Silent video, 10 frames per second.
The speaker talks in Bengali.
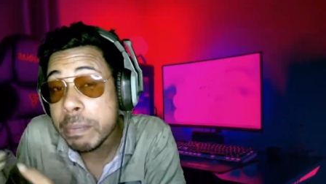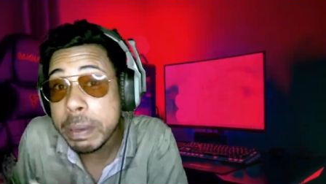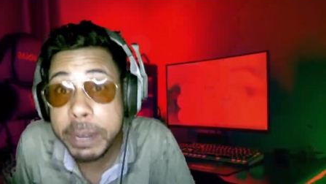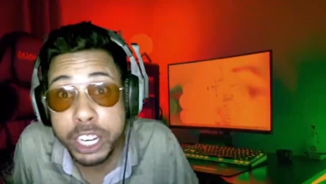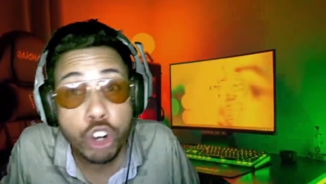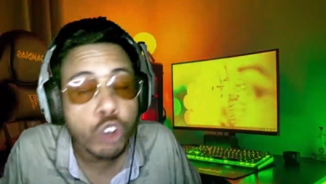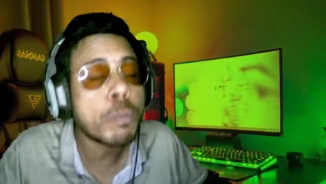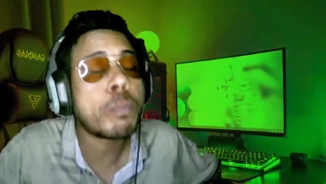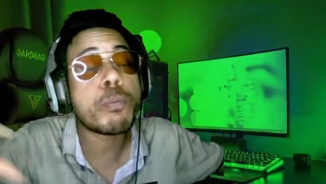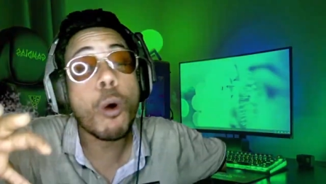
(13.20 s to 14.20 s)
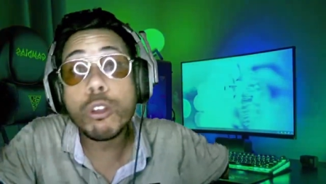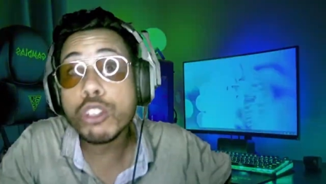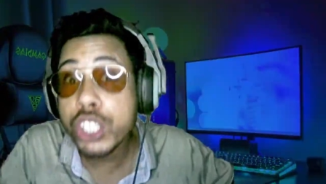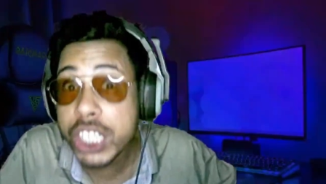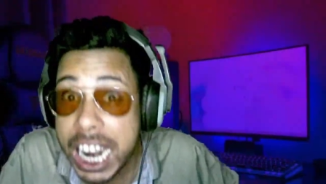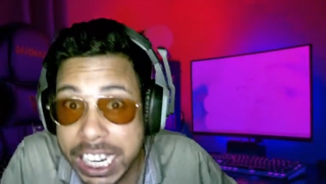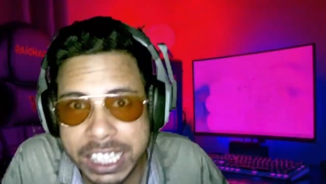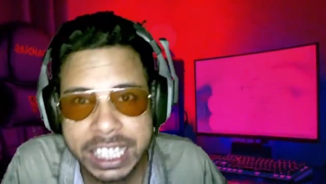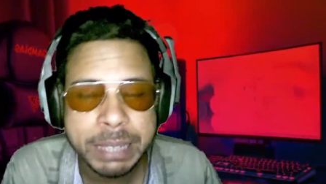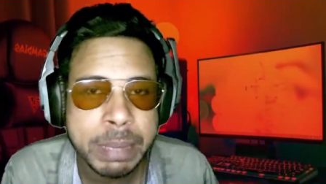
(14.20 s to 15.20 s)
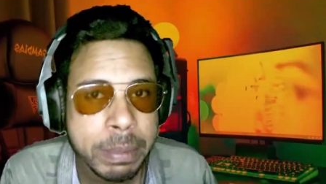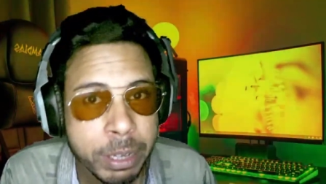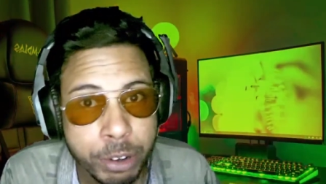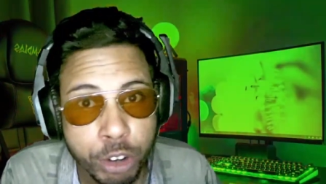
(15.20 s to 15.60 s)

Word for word: বিভিন্ন রকম মনস্টারের সাথে মারামারি